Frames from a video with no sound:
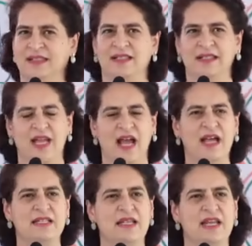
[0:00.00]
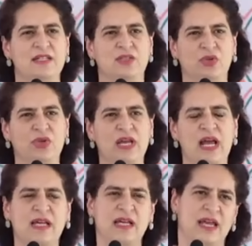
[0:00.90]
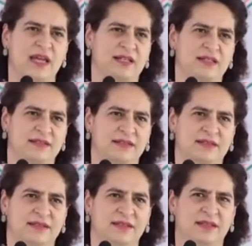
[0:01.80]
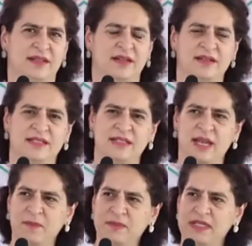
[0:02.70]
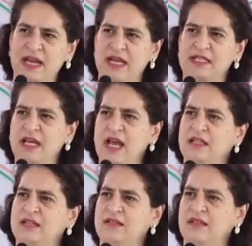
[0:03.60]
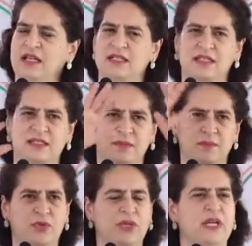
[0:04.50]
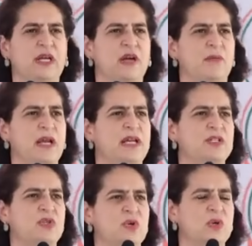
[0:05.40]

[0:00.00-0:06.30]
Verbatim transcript: यहाँ से इस दुनिया के सबसे शायद इस पूरी हमारी जो